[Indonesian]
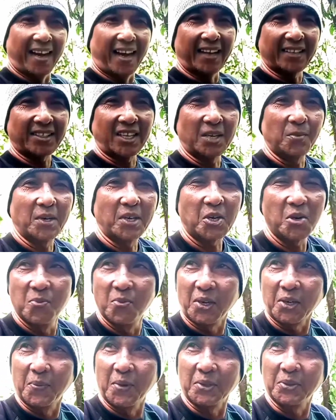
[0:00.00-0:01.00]
Assalamualaikum
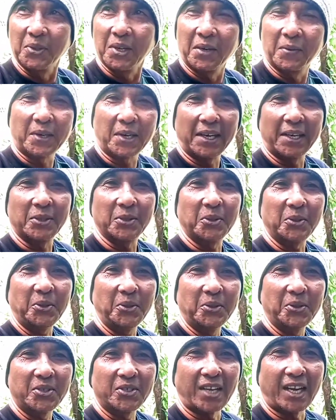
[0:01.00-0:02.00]
warahmatullahi wabarakatuh
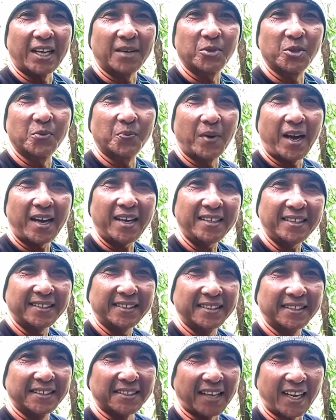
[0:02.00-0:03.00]
Salam jumpa,
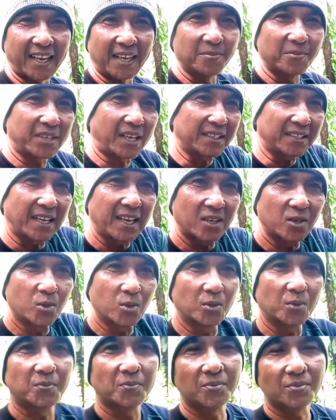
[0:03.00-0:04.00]
salam sehat selalu
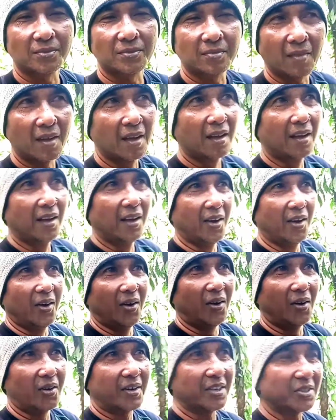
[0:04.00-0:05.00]

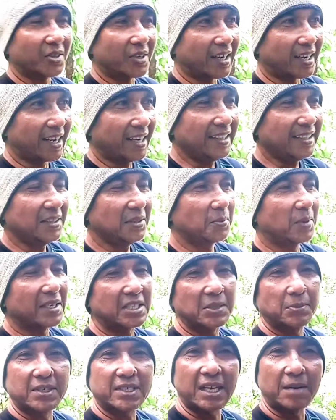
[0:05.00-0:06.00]
Oke saudara,
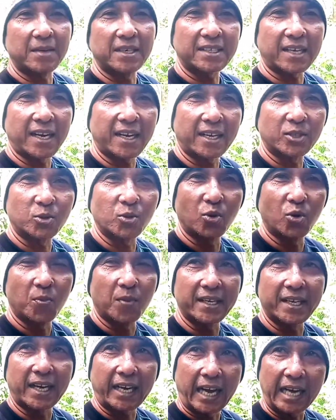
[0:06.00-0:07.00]
masih bersama saya Tungku
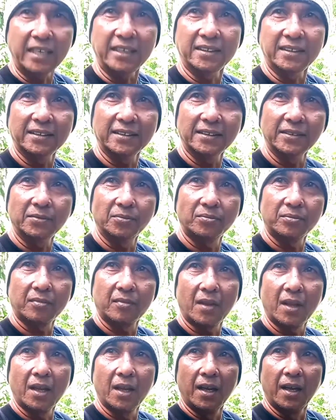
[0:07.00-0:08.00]
Pajaka
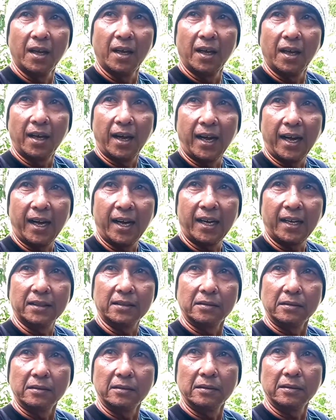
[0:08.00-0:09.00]
uh,
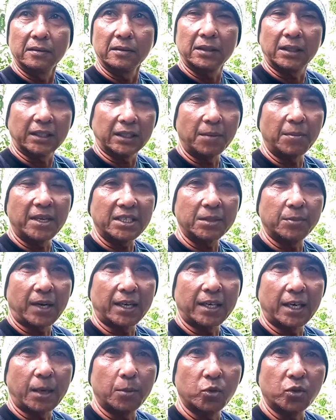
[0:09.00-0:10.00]
Kita masih
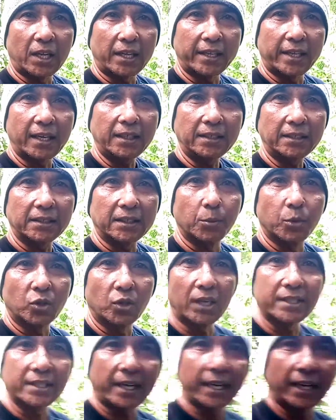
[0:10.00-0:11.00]
berada dalam hutan ya
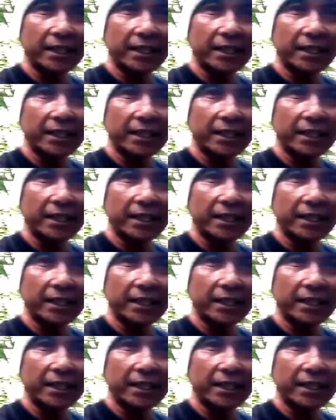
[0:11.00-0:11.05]
Kebetulan saya